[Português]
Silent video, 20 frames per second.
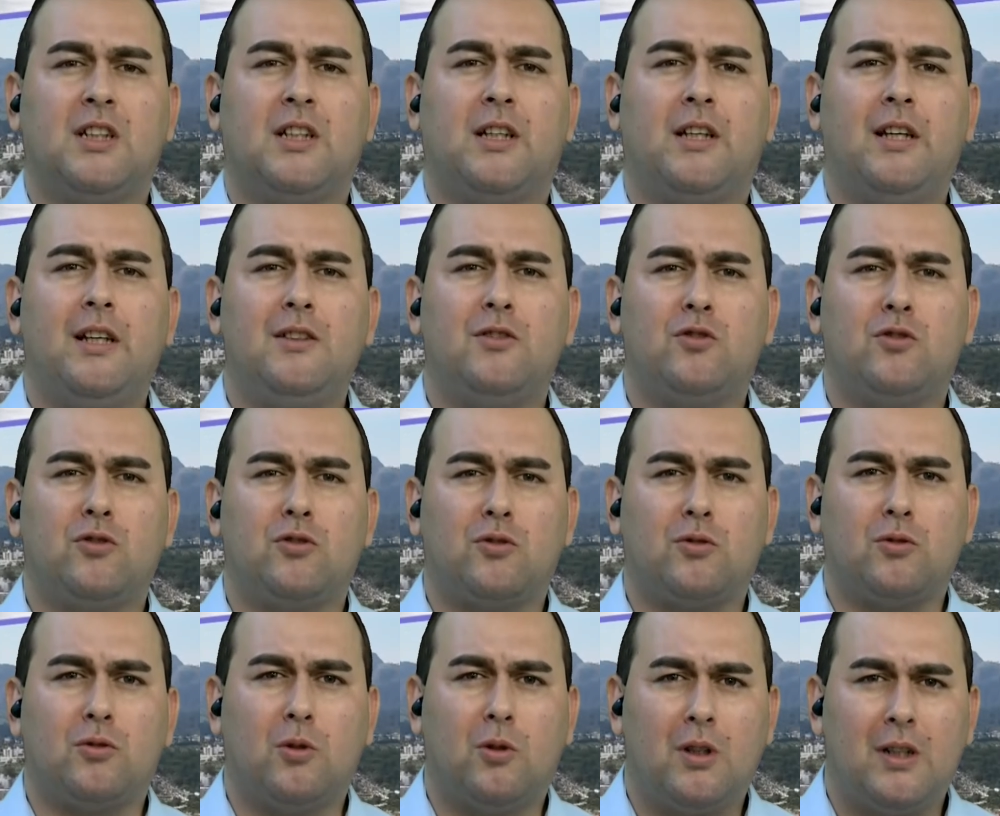Que
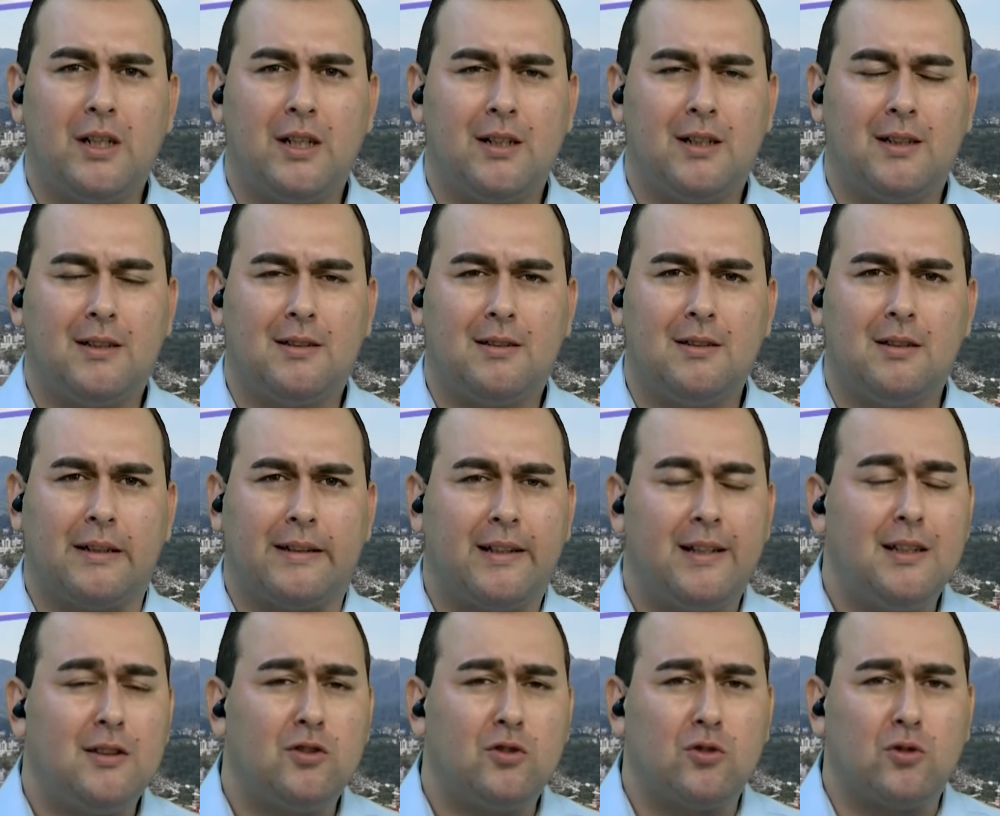história, Natan, que
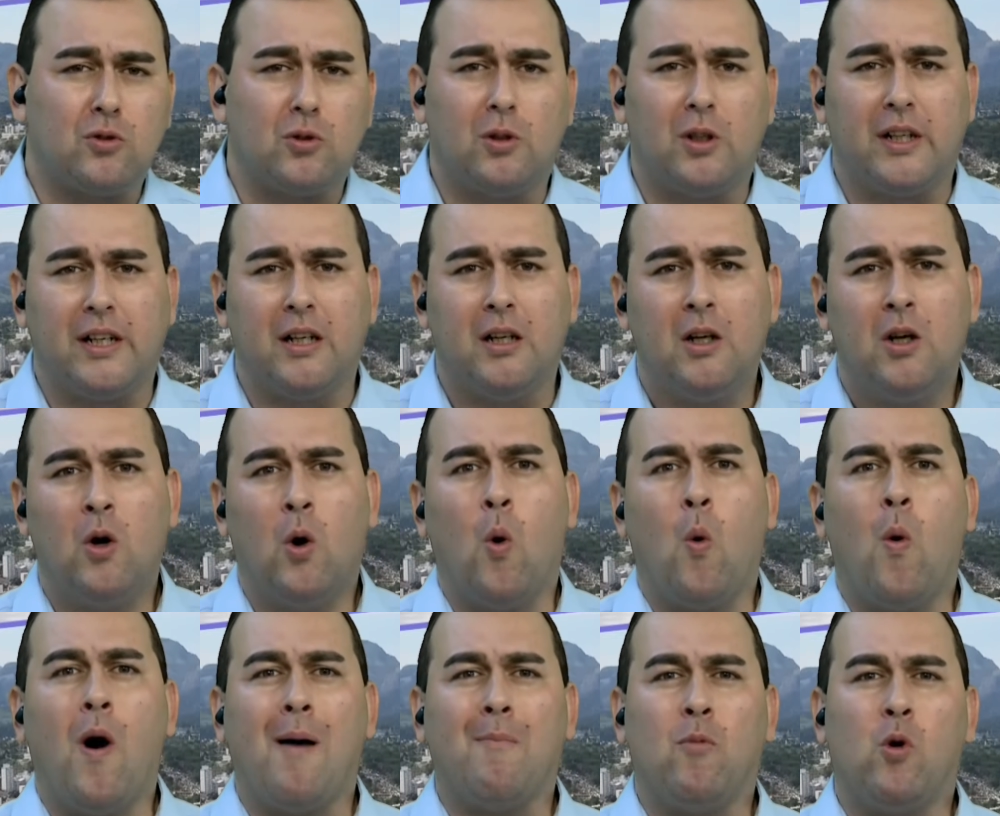história.
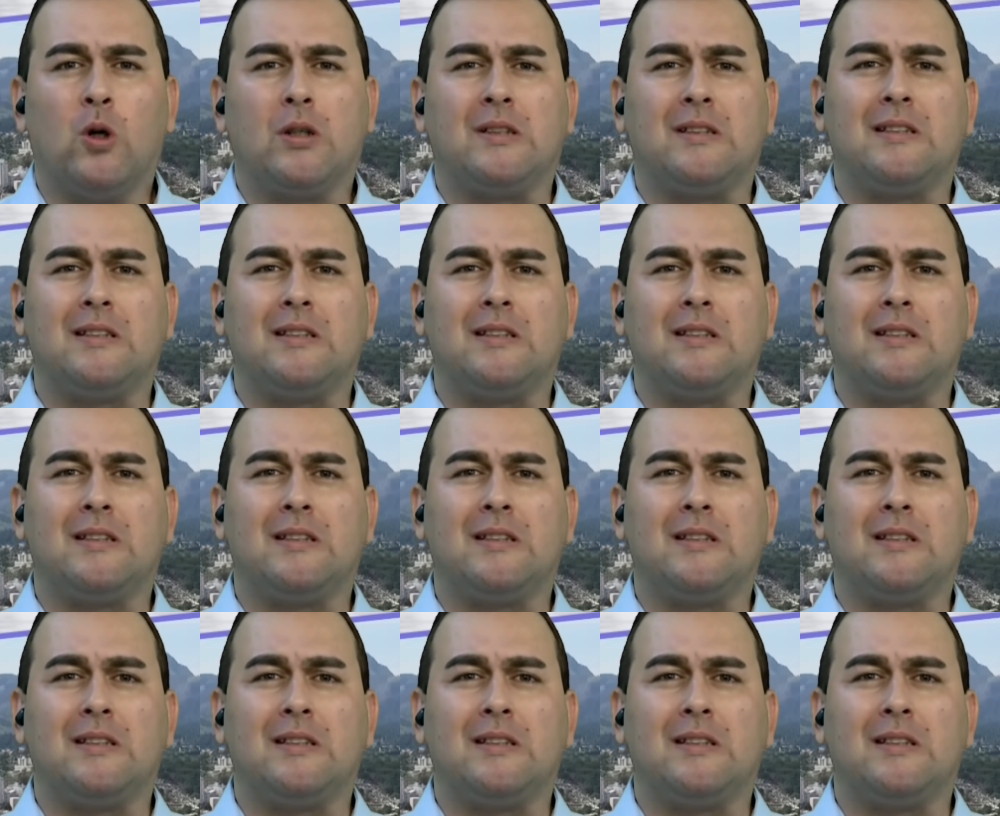Um amor